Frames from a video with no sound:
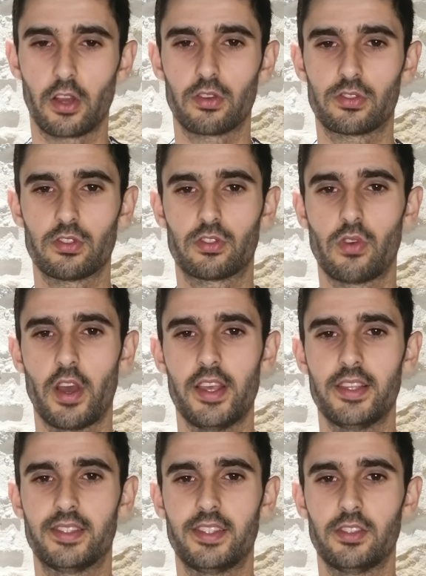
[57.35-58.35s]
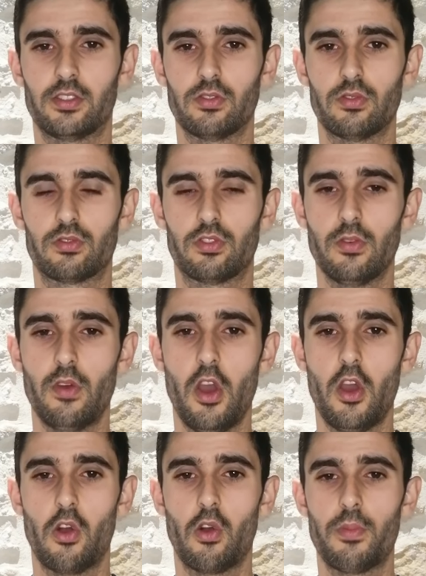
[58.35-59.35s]
que ce soit ici sur YouTube
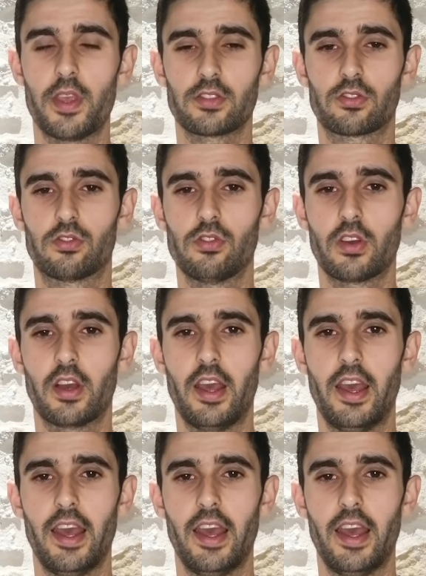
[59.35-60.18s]
ou bien sur